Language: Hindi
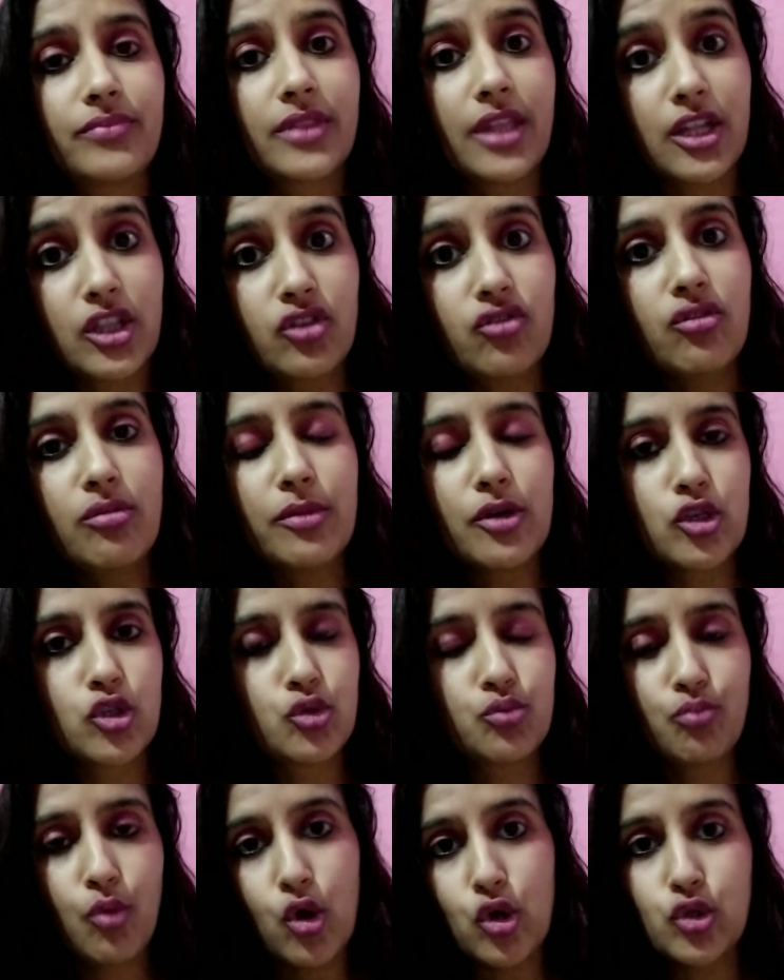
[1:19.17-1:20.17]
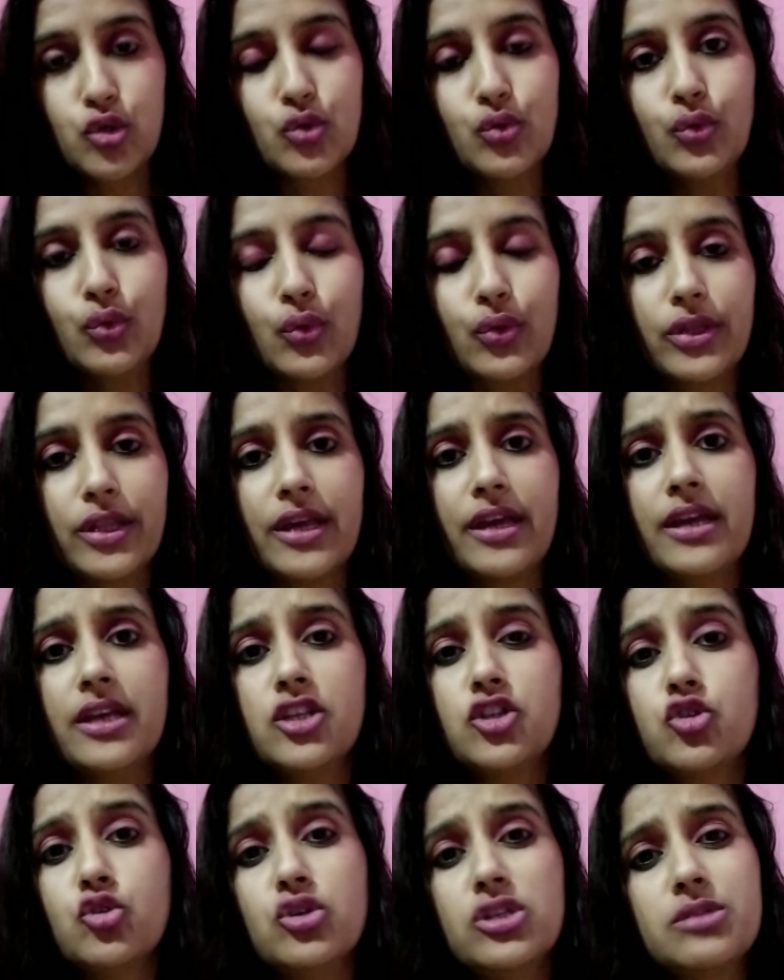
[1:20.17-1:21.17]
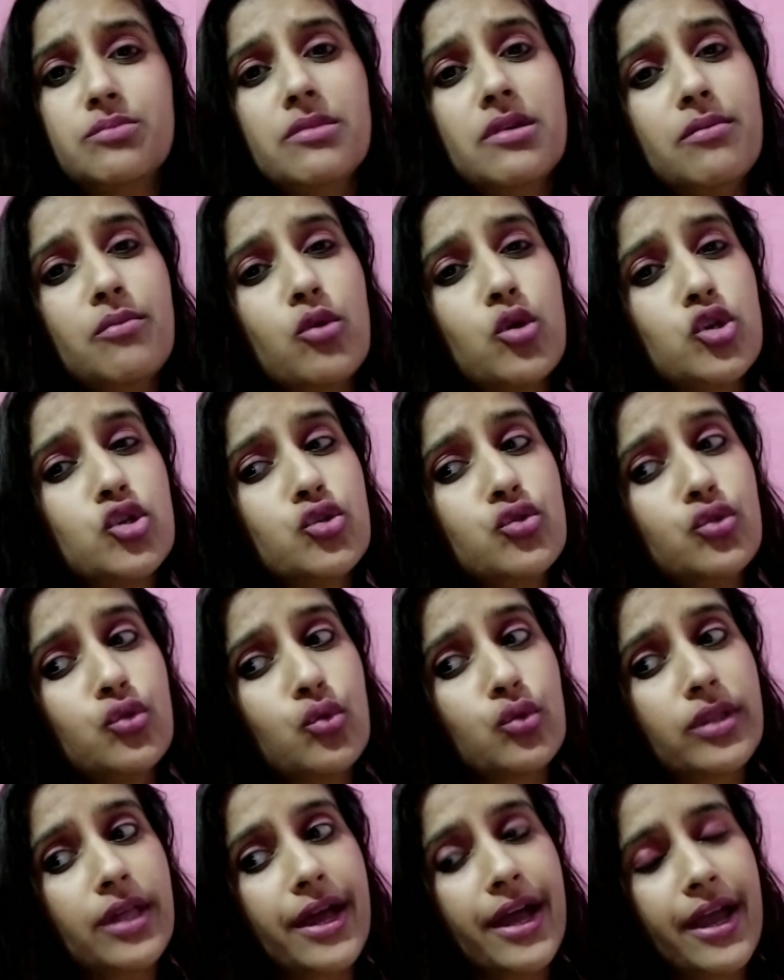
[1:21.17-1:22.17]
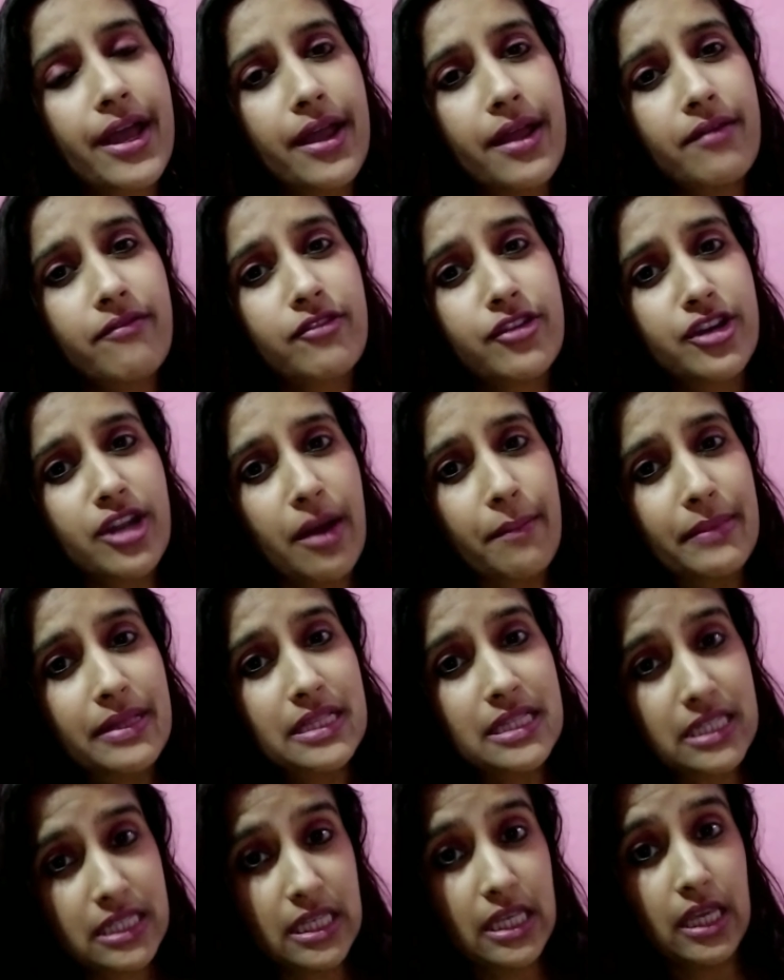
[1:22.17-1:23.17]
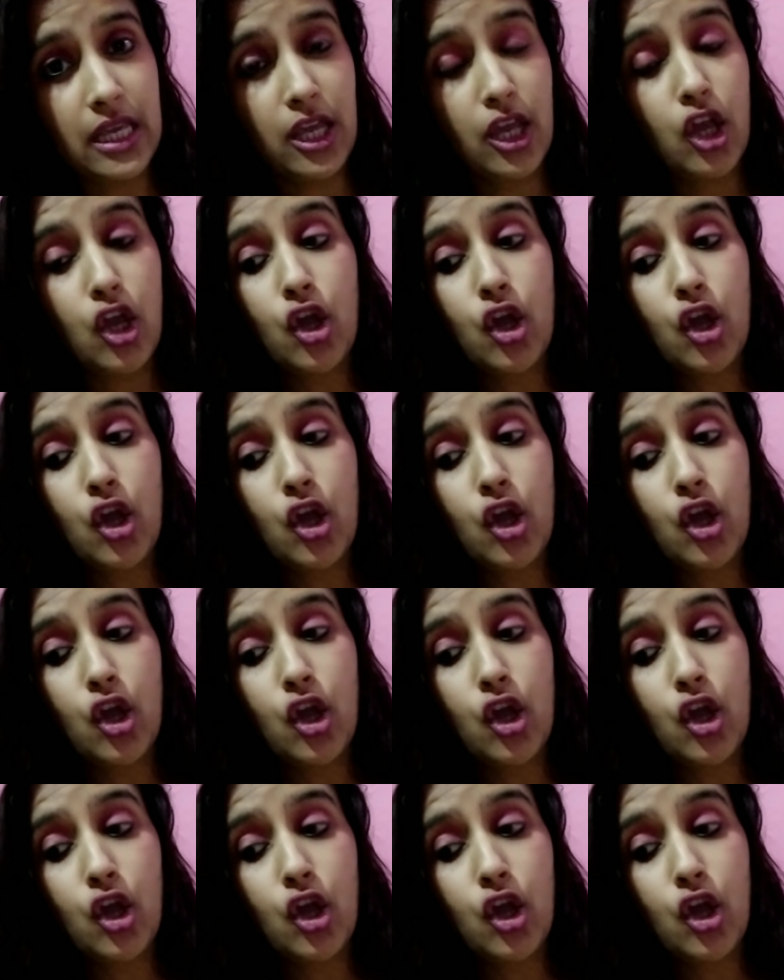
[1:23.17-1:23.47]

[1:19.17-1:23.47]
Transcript: तत्व मौजूद होते हैं जो इसमें मौजूद होता है विटामिन सी